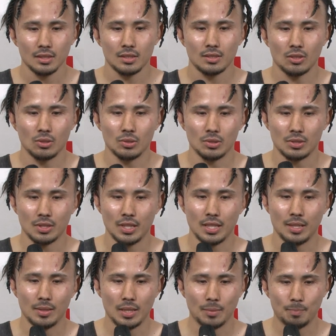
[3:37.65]
そうです
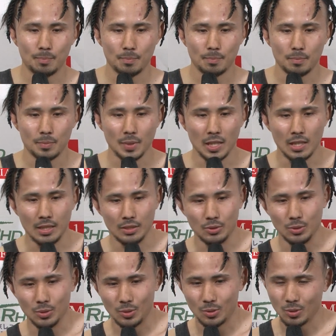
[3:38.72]
ね、やっぱぱあ
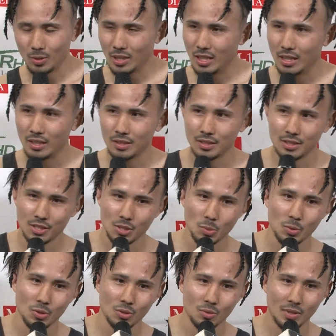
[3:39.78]
の後半、自
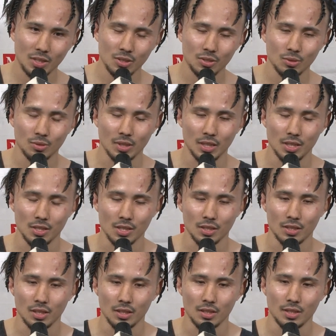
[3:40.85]
分の悪いところが出
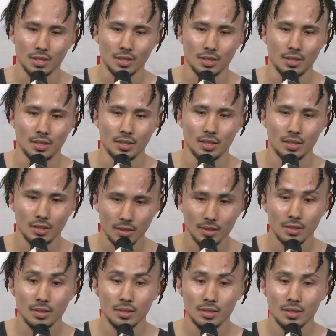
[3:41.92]
ちゃったんで、
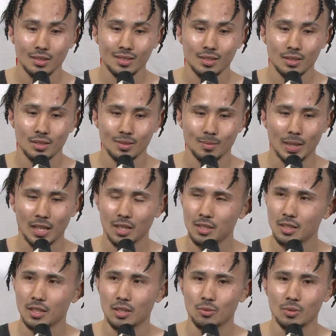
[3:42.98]
まあ、勝
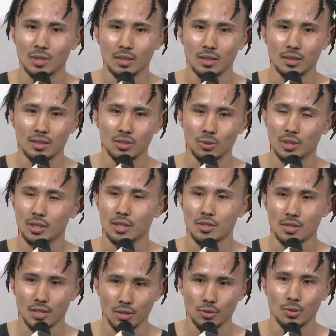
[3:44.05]
てたのは良かったん
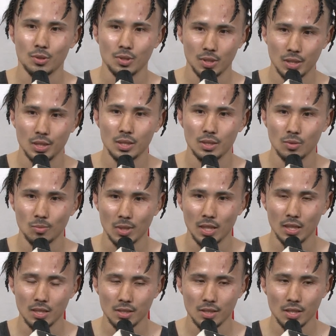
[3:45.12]
ですけど、ま
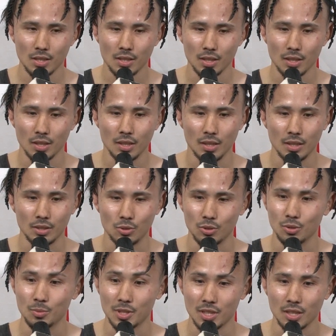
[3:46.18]
あ、反省点がいろい
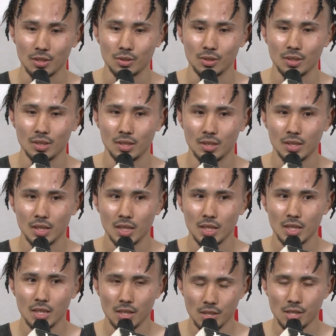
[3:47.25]
ろ見つかる
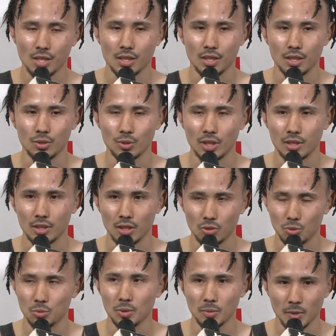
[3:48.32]
試合内容だった
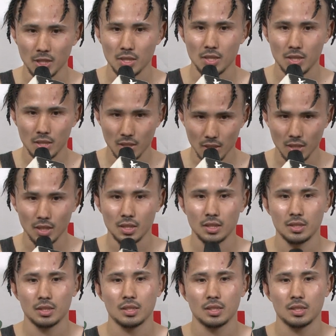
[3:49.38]
と思います。はい、